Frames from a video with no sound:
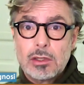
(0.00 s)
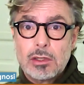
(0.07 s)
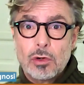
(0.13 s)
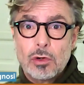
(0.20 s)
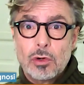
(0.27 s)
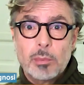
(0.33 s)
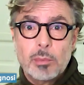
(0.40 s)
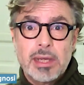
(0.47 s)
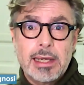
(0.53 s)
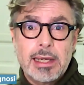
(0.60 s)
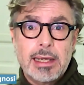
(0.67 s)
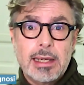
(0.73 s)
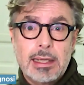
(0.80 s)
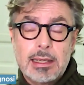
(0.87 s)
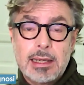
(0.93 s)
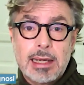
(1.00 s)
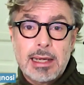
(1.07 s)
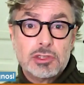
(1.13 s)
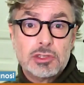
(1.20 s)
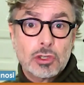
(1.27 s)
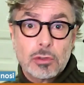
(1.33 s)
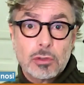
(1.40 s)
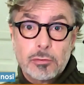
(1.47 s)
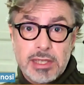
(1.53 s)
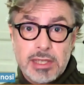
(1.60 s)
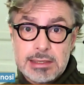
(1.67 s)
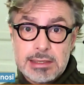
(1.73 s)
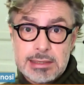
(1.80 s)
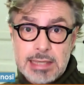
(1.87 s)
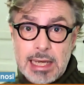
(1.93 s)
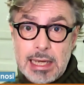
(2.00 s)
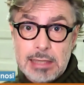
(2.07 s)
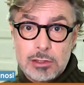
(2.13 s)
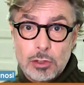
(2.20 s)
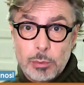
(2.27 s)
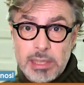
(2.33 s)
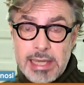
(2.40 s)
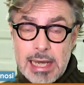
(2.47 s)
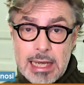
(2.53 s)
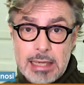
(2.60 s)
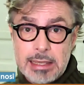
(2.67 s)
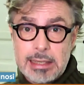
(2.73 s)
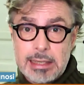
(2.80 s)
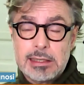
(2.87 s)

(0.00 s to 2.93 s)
come la circonferenza addominale